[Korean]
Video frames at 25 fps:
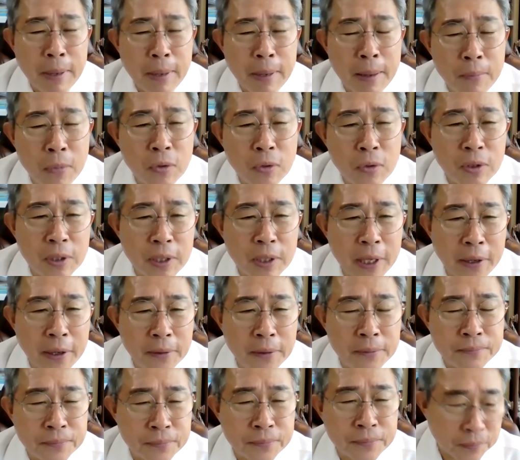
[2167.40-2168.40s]
밥 먹는
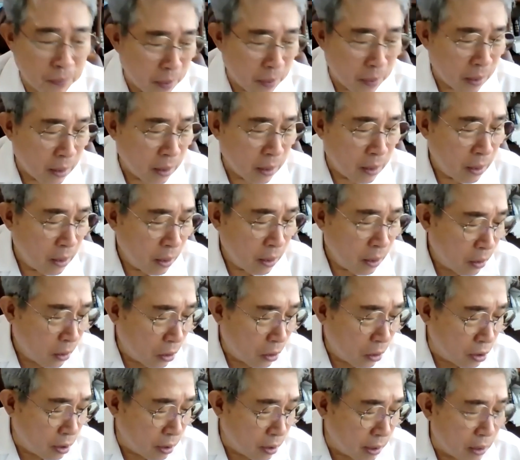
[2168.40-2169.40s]
게요.
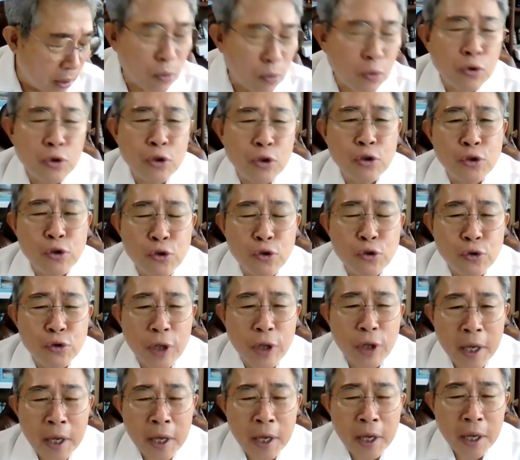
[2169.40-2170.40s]
어떨 땐 옥수수 두
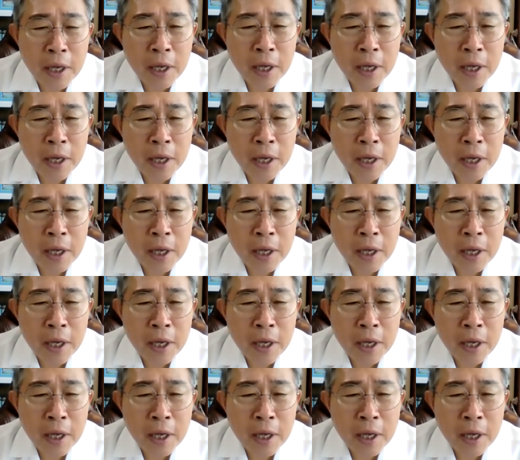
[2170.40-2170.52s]
개.